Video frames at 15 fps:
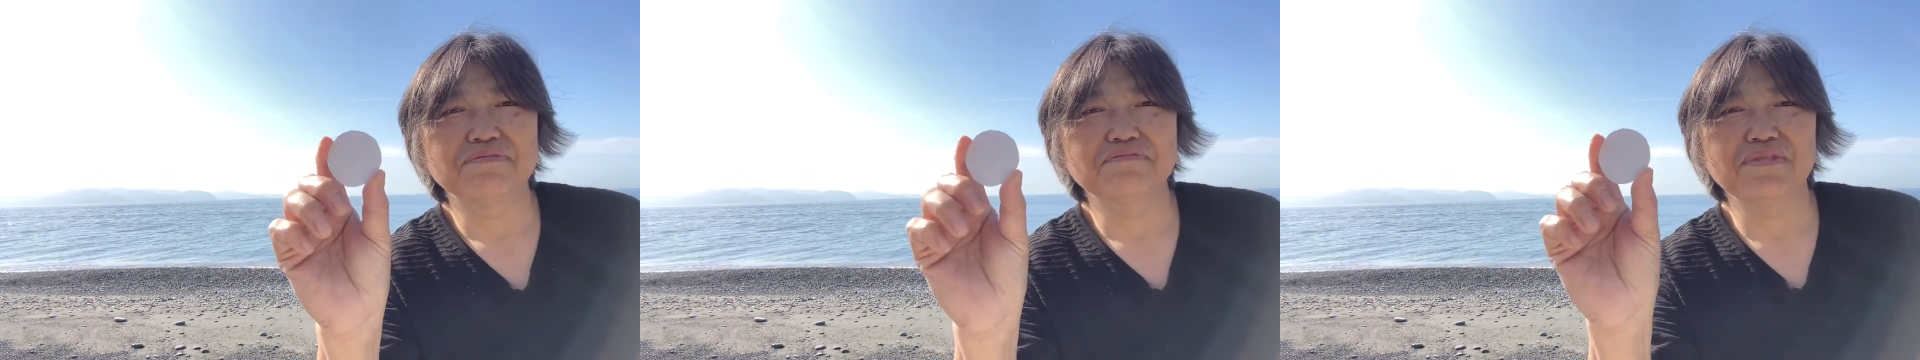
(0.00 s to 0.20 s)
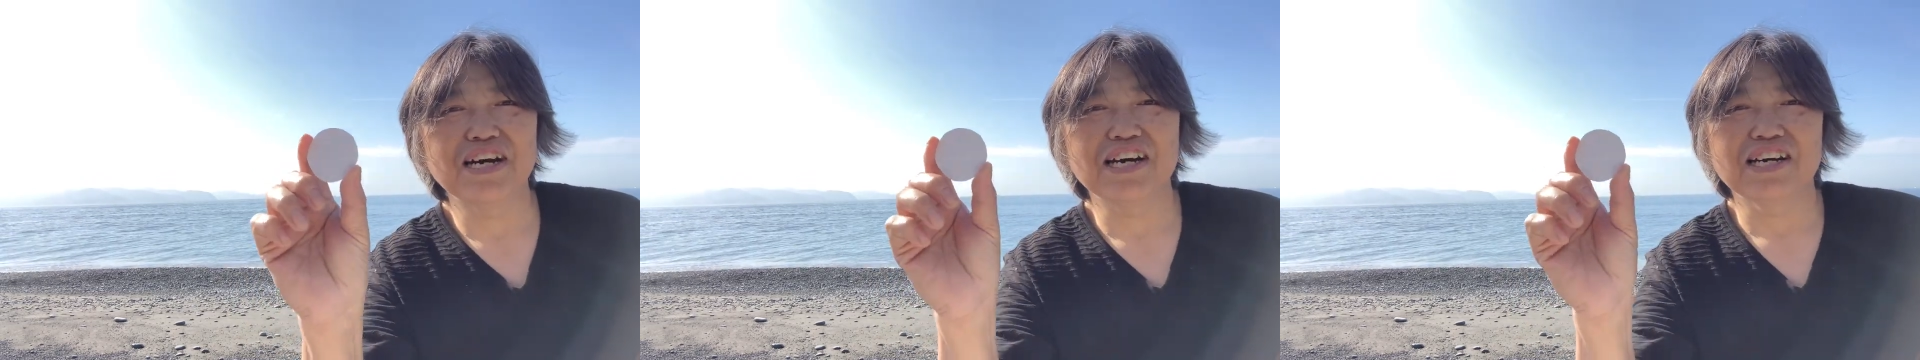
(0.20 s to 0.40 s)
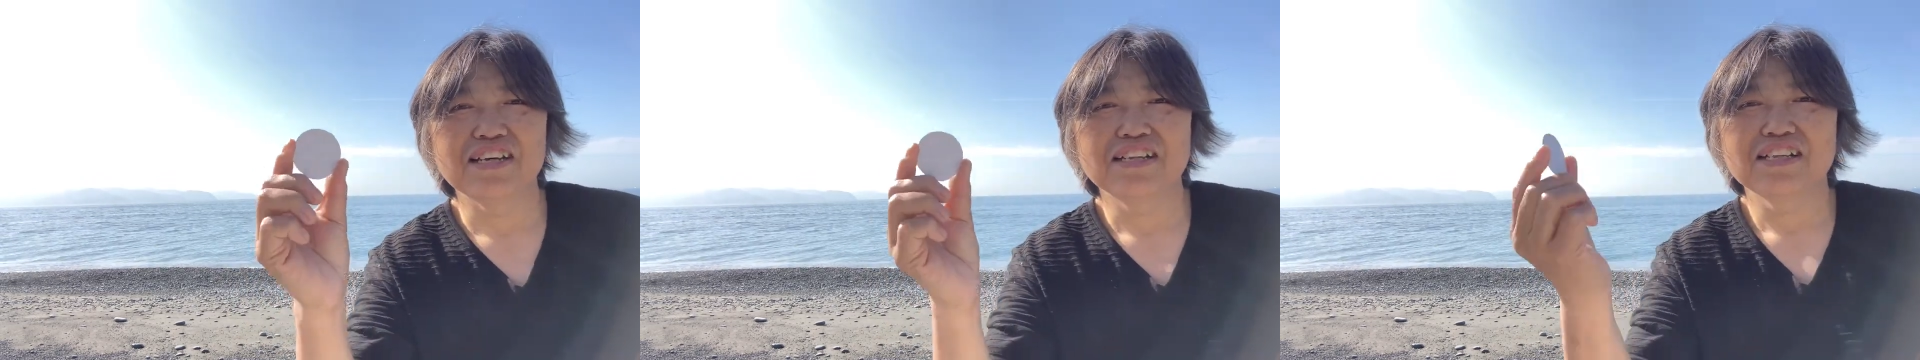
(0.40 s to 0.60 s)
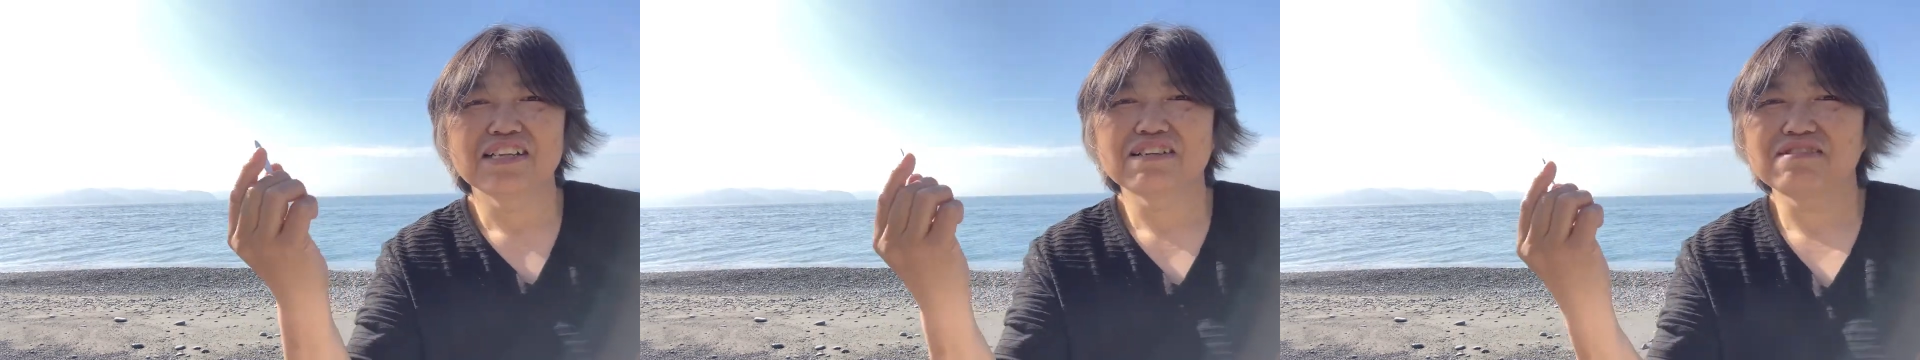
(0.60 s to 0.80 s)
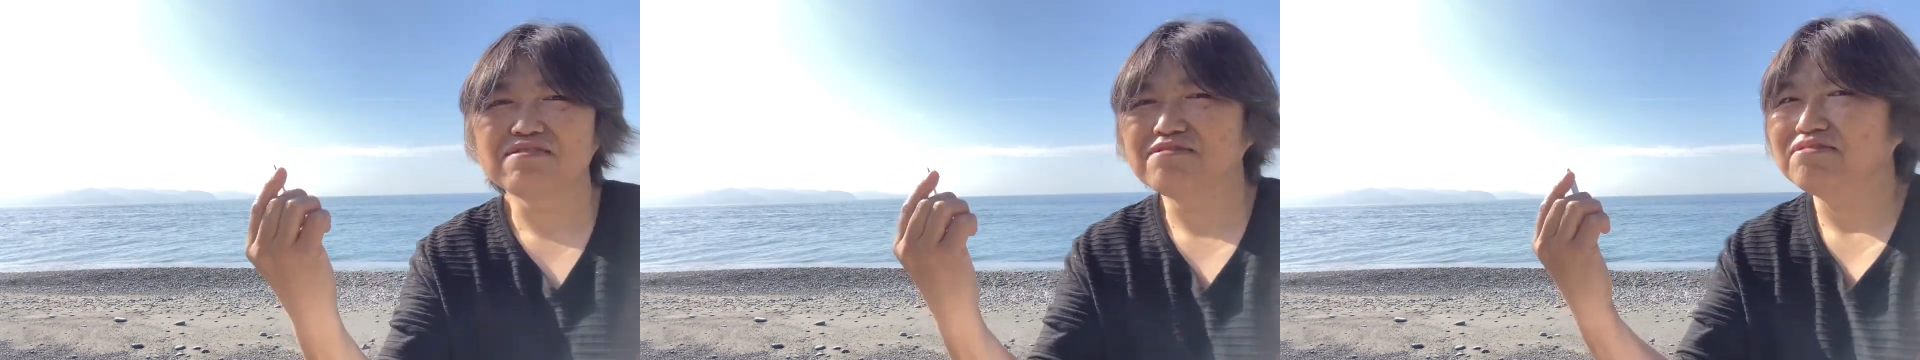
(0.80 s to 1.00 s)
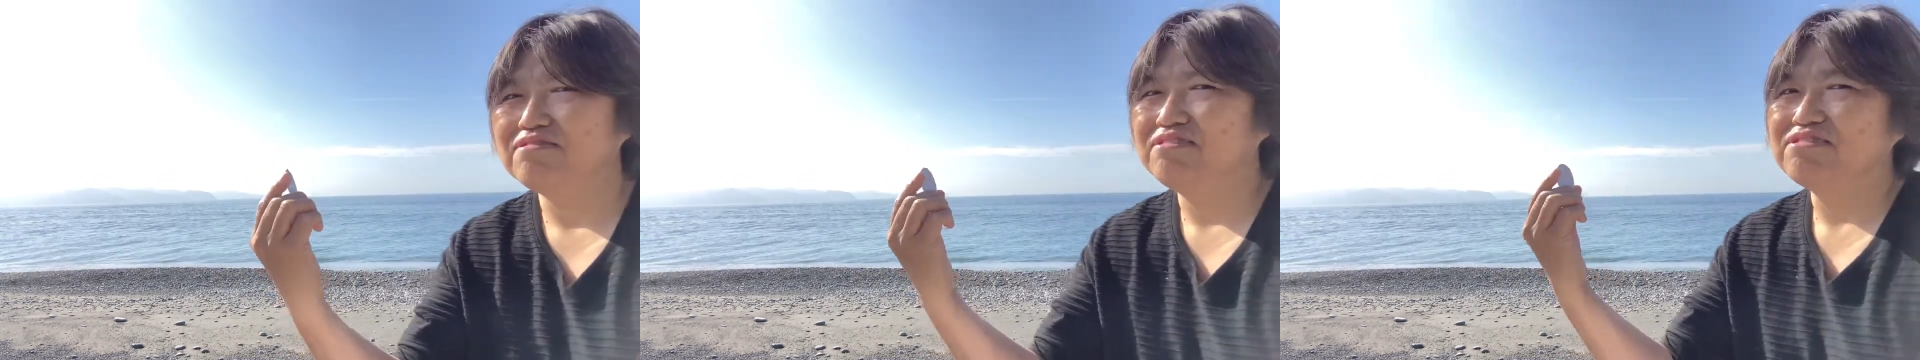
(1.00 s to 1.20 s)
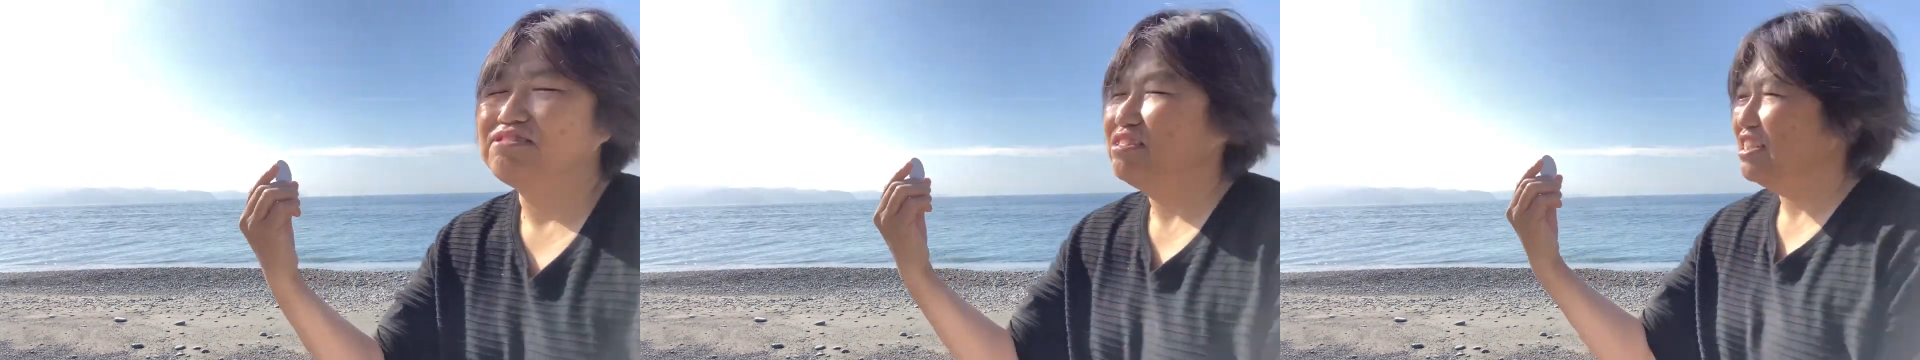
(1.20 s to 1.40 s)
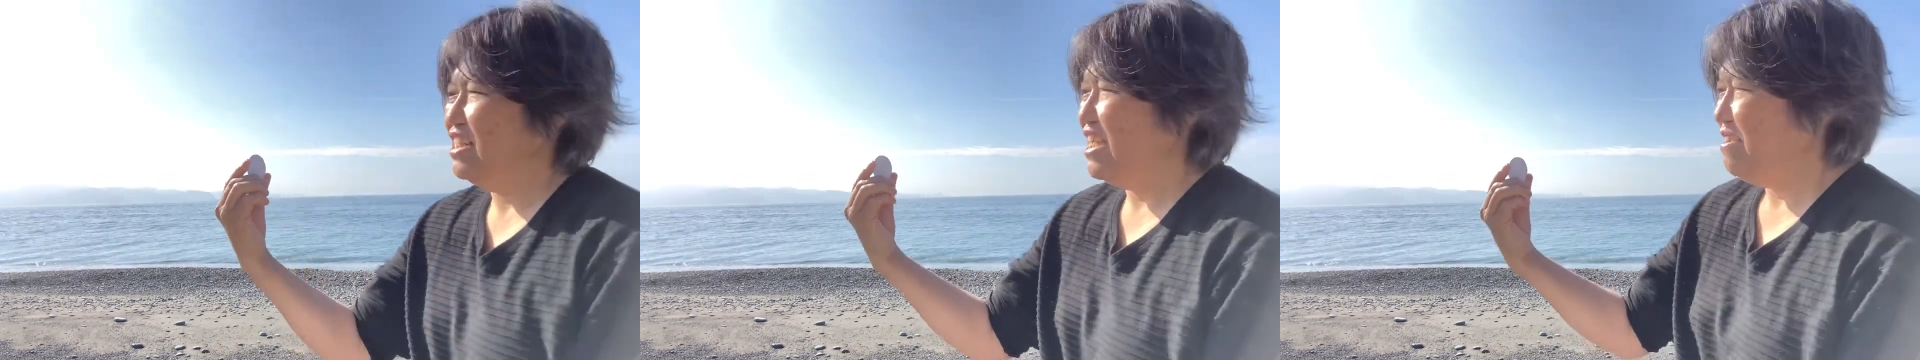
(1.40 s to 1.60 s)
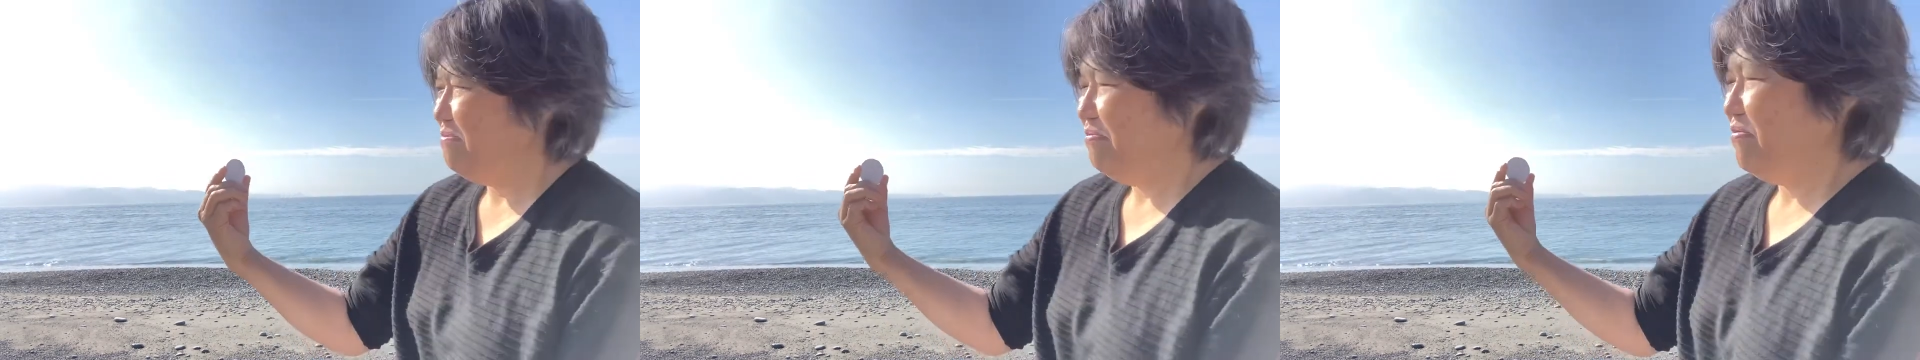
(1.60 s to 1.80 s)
まあ、こういう風にね、